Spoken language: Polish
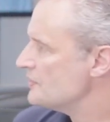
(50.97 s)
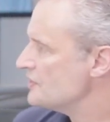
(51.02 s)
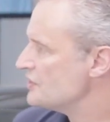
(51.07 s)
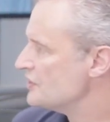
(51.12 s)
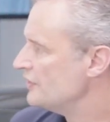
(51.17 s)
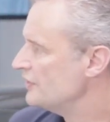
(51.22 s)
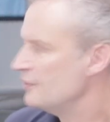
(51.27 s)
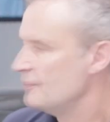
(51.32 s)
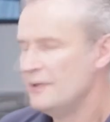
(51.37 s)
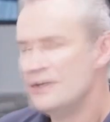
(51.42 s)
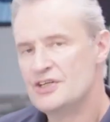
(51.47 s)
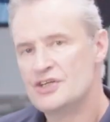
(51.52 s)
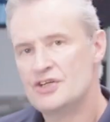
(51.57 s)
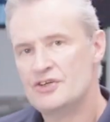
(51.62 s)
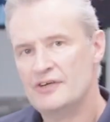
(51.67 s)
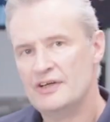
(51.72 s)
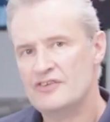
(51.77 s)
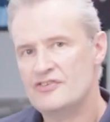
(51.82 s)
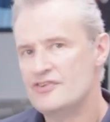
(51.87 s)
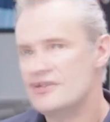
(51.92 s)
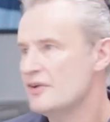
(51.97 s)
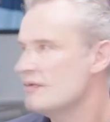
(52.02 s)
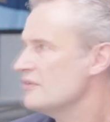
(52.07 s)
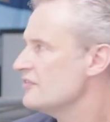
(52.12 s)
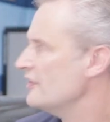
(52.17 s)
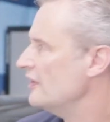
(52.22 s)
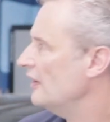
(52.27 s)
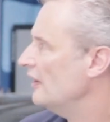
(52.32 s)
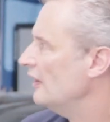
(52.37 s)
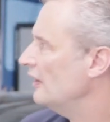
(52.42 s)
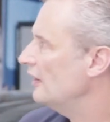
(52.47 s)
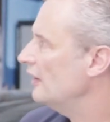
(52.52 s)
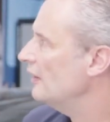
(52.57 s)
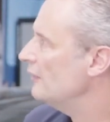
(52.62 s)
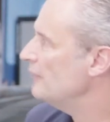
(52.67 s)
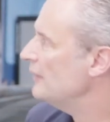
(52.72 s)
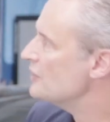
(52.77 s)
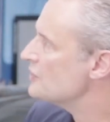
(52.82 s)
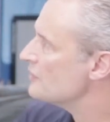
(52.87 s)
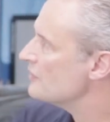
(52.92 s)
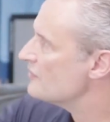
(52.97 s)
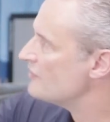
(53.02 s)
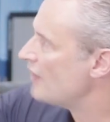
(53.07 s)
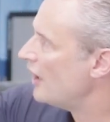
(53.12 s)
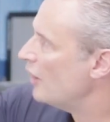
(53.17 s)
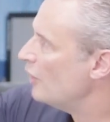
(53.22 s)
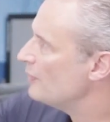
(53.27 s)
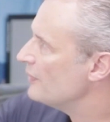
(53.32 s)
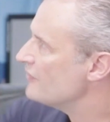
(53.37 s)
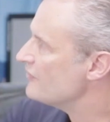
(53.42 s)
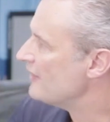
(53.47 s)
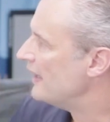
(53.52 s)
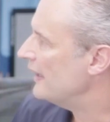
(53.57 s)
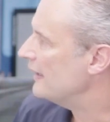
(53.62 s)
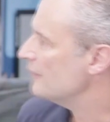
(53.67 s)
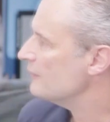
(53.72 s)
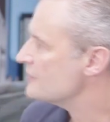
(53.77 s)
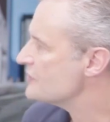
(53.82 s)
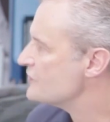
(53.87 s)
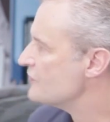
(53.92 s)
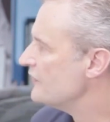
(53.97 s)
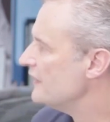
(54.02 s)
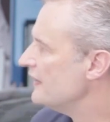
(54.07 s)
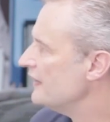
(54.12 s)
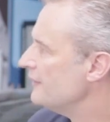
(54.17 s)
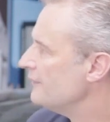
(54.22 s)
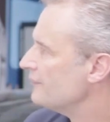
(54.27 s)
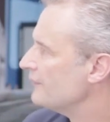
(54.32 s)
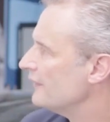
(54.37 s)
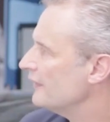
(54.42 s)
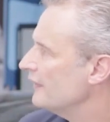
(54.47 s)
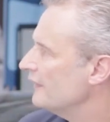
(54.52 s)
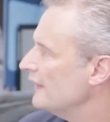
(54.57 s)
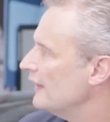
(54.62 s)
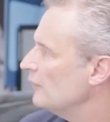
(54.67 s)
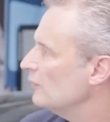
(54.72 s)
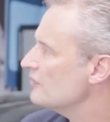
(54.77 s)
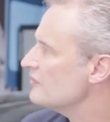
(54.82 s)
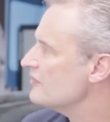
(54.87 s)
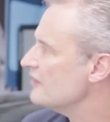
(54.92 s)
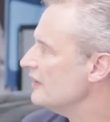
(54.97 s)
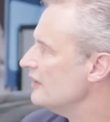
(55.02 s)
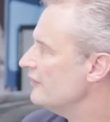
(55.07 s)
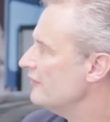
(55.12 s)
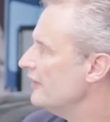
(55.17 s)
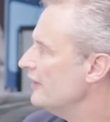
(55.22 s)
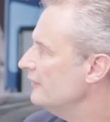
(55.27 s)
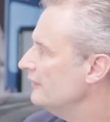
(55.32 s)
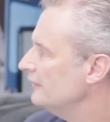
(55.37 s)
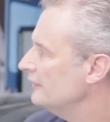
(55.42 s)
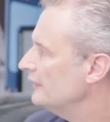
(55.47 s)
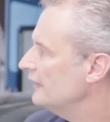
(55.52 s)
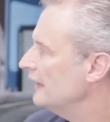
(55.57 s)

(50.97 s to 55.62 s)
Uruchamiamy miernik i pozwalamy mu się wyzerować, po czym podłączamy go do węża paliwowego,